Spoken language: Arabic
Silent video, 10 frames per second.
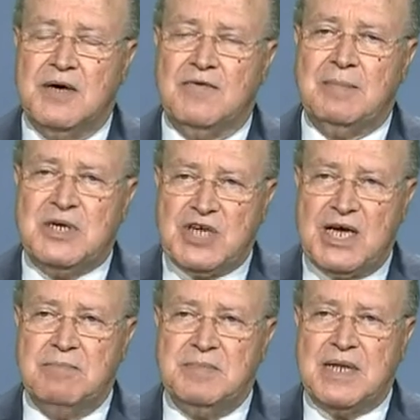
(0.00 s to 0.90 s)
فما
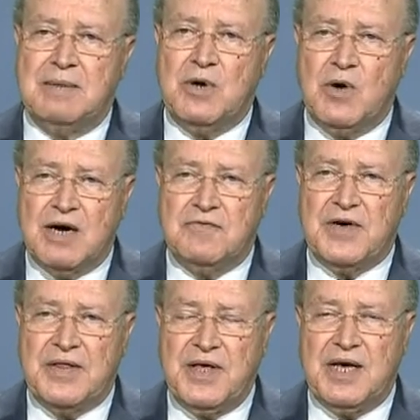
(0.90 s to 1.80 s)
جانب من المواقف
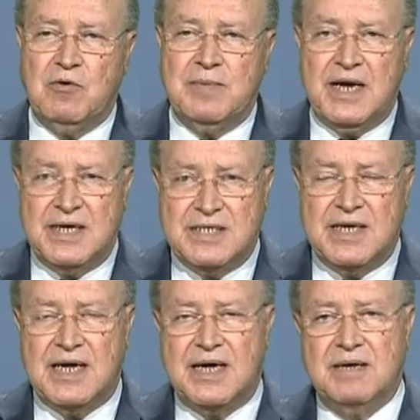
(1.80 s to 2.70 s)
هذه ومن
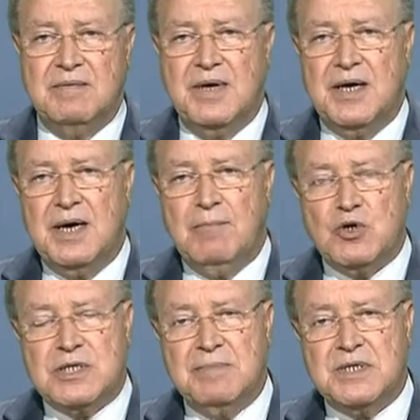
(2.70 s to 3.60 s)
الحدة
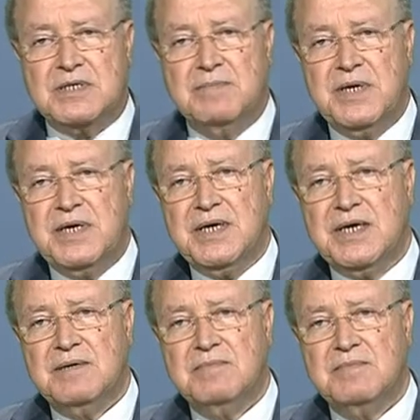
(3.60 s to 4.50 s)
مرتبط
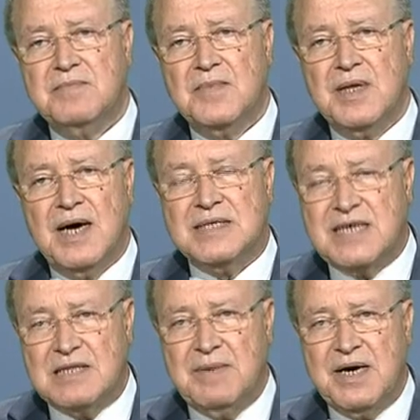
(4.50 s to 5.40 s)

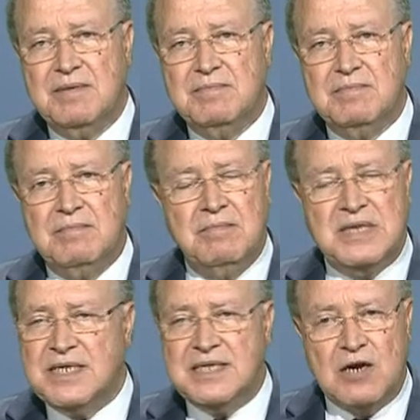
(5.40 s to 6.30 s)
بالصدمة ما
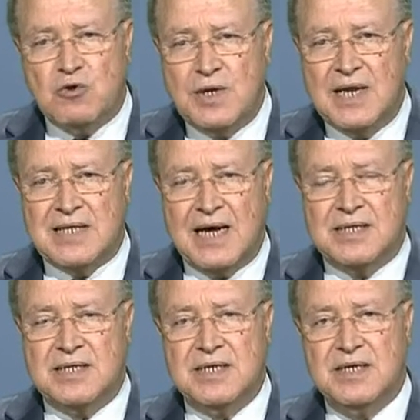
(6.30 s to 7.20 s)
زلنا كنا تحت
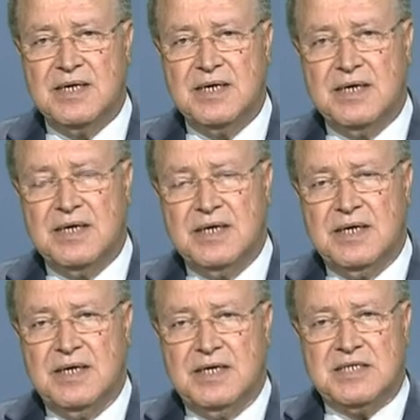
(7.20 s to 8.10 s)

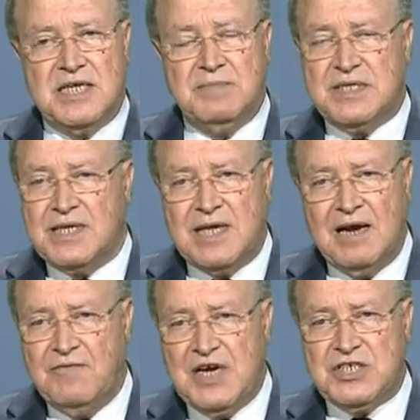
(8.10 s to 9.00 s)
صدمة
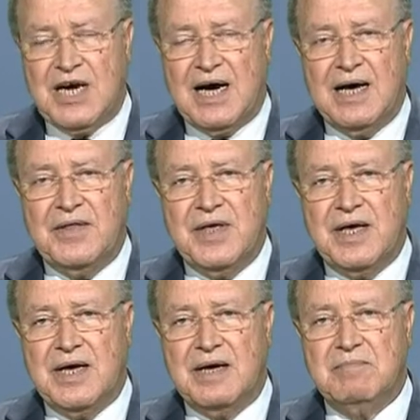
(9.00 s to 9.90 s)
هالفاجعة
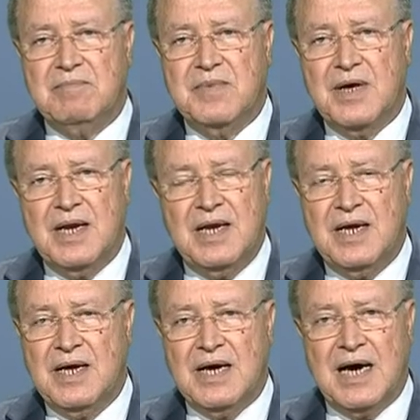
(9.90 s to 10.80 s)
هذه
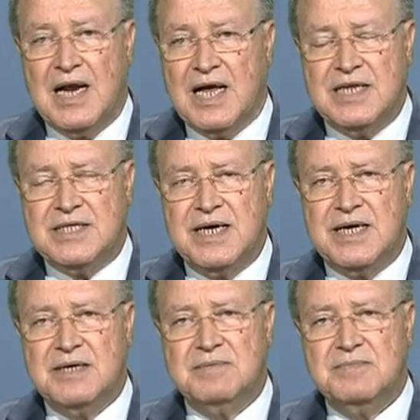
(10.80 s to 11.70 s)
اللي خلخلتنا
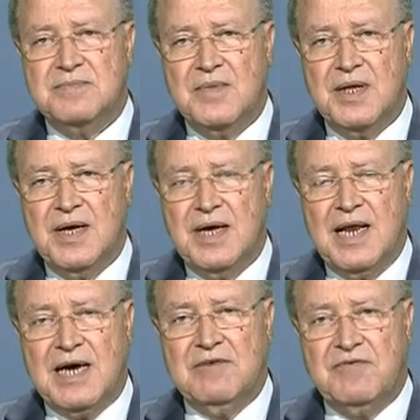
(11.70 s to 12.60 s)

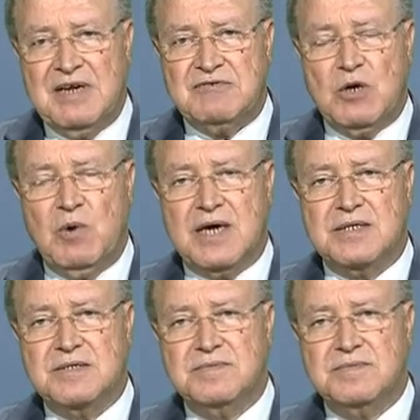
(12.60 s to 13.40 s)
لكن في نفس الوقت